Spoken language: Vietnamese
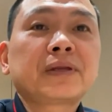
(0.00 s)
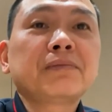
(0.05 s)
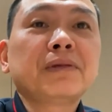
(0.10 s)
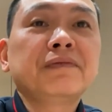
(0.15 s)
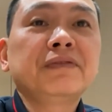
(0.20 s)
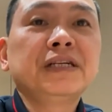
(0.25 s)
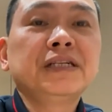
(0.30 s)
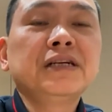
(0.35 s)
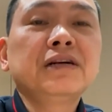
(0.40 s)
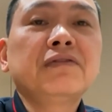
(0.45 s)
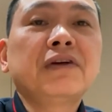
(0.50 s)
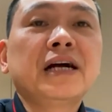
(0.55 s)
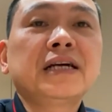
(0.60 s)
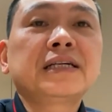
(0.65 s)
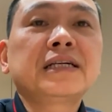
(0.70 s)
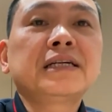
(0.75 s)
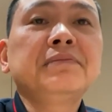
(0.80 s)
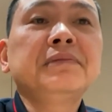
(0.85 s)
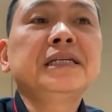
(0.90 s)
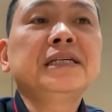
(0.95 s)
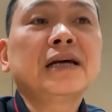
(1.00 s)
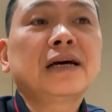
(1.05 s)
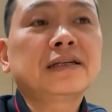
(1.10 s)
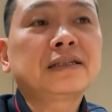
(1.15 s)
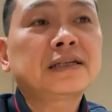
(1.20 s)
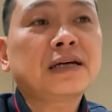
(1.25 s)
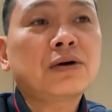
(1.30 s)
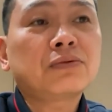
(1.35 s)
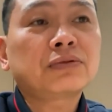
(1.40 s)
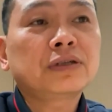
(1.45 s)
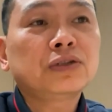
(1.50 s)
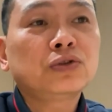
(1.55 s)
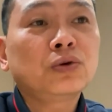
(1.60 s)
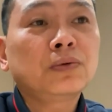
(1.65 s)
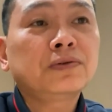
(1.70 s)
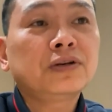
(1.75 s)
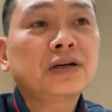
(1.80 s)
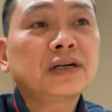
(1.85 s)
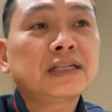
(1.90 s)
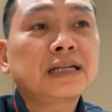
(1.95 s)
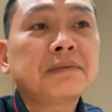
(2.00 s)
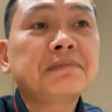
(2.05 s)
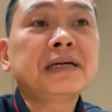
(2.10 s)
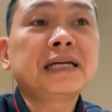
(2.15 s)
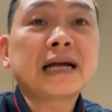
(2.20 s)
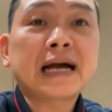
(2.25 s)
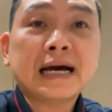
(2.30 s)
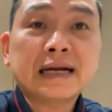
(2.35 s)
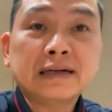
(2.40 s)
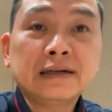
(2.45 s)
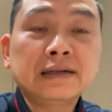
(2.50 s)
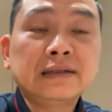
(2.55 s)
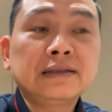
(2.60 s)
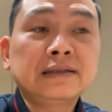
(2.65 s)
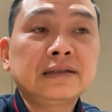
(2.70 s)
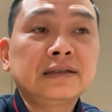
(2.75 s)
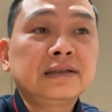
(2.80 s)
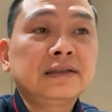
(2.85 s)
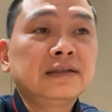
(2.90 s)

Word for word: bởi vì như vậy khi mình nhận xong thì giúp cho người ta bình an hơn